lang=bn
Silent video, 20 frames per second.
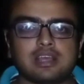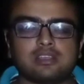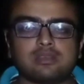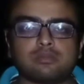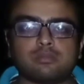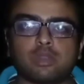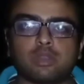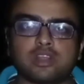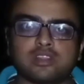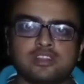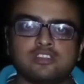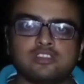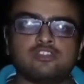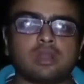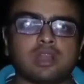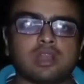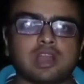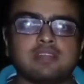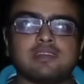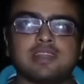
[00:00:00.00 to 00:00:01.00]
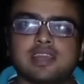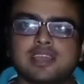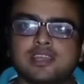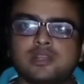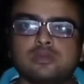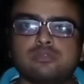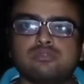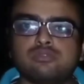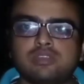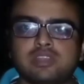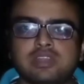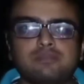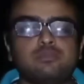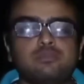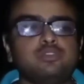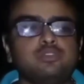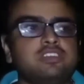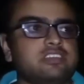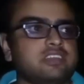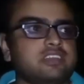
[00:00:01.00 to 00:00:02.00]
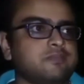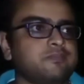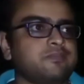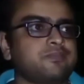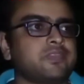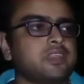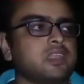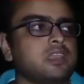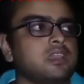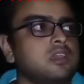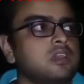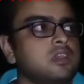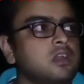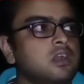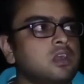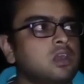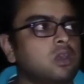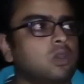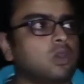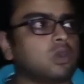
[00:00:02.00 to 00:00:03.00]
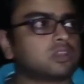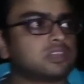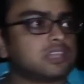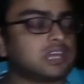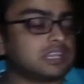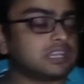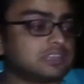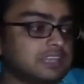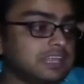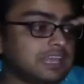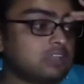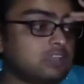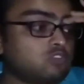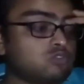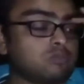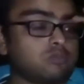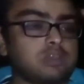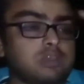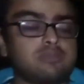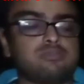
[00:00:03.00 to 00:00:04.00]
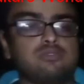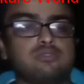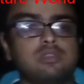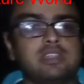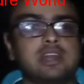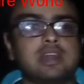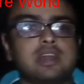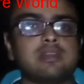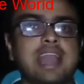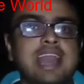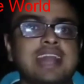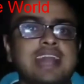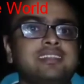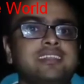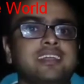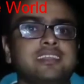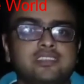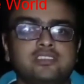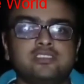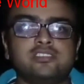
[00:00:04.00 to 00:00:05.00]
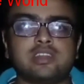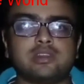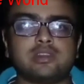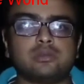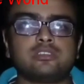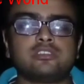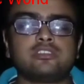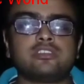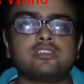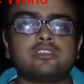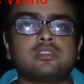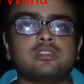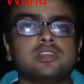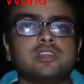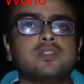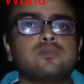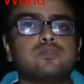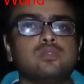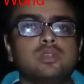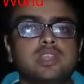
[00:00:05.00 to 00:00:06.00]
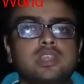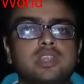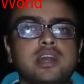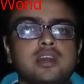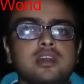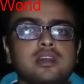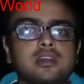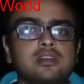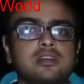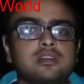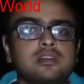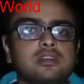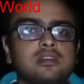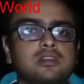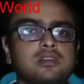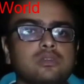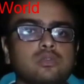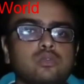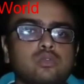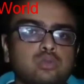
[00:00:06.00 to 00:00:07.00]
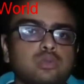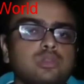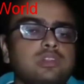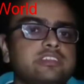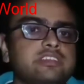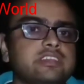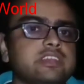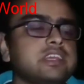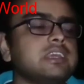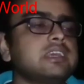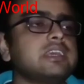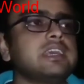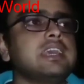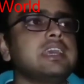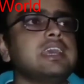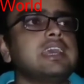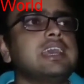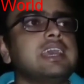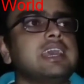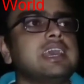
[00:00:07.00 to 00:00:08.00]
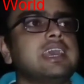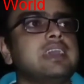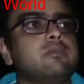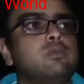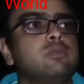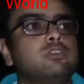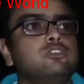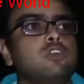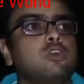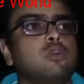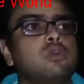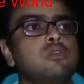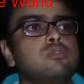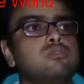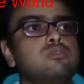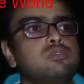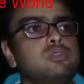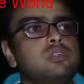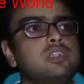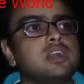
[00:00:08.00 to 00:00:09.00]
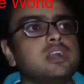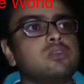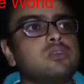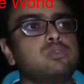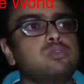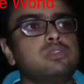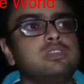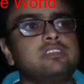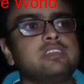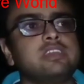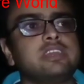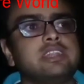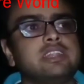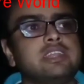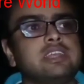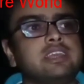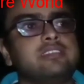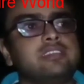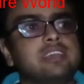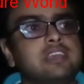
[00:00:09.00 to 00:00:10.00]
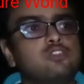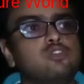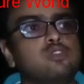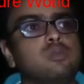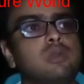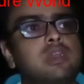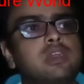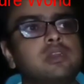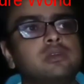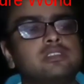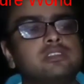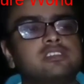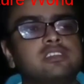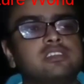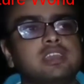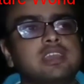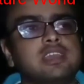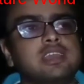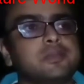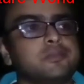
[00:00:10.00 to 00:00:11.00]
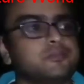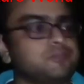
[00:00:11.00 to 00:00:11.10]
পরের দিন সকালবেলায় কিন্তু ফুলটা বুঝে যায় অর্থাৎ এই সময় ফুলটা অ্যানথেসিসটা হচ্ছে অর্থাৎ ফুলটা খুলছে এবং যখন ফুলটা খুলছে ঠিক সেই সময় হচ্ছে গিয়ে